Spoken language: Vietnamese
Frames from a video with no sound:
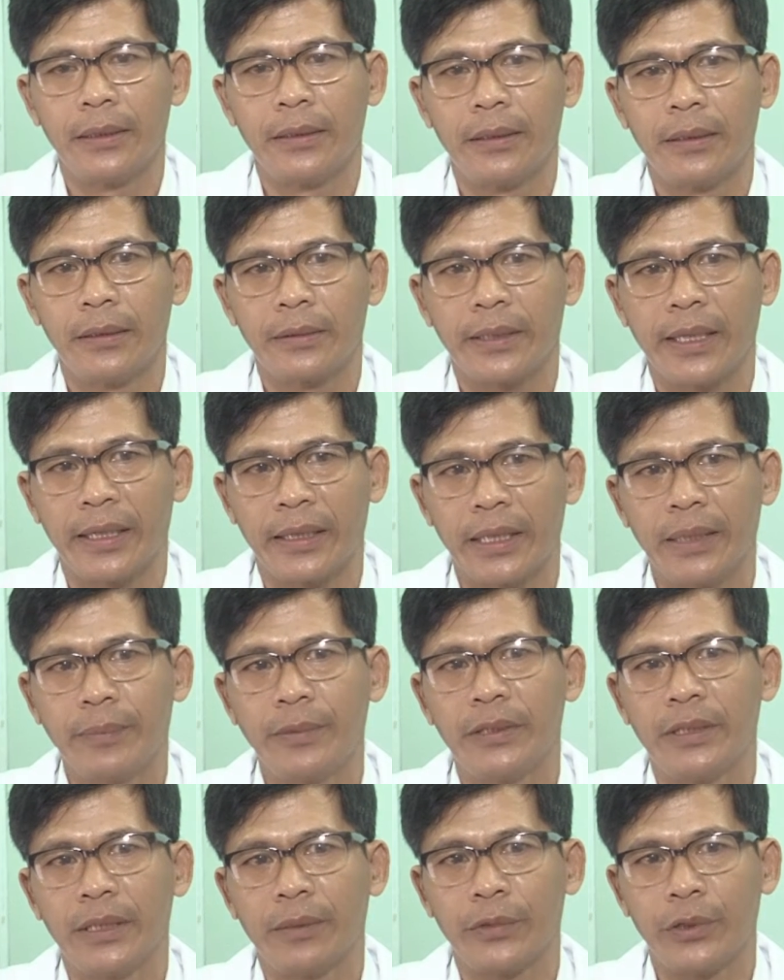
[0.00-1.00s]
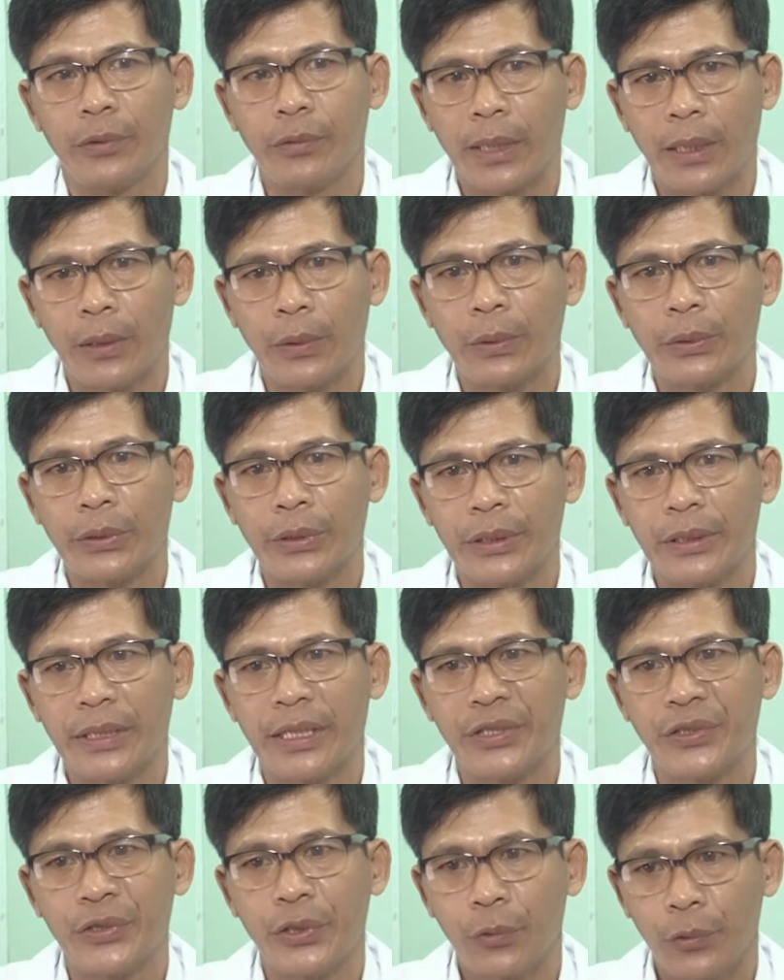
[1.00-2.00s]
nó chèn ép lên dòng tiểu cầu để
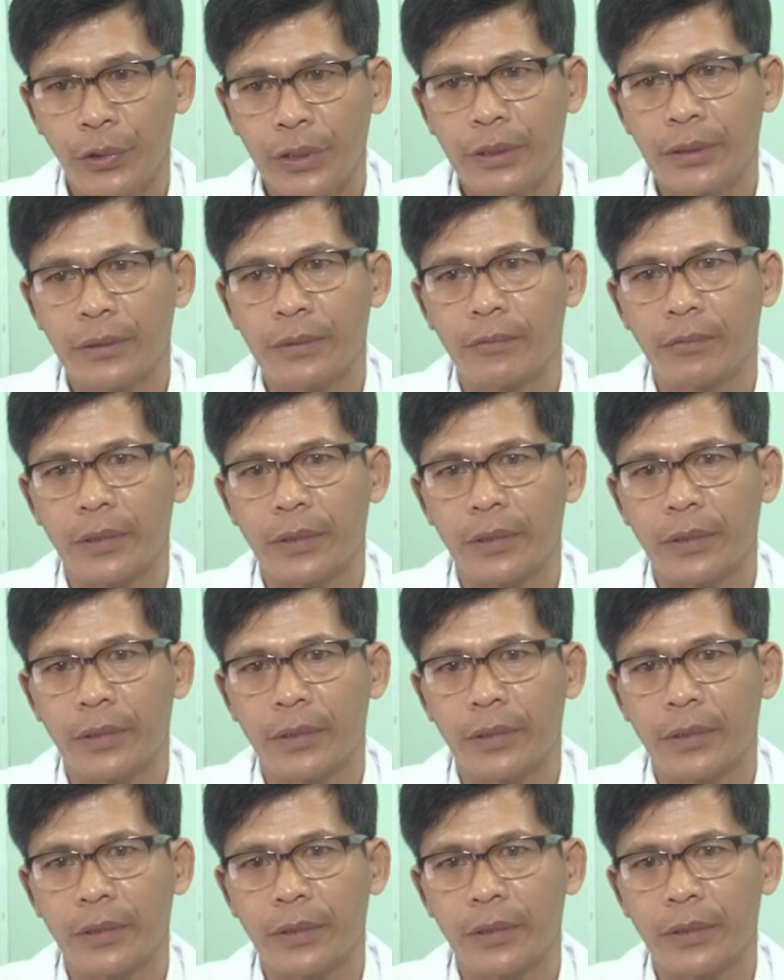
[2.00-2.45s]
gây xuất huyết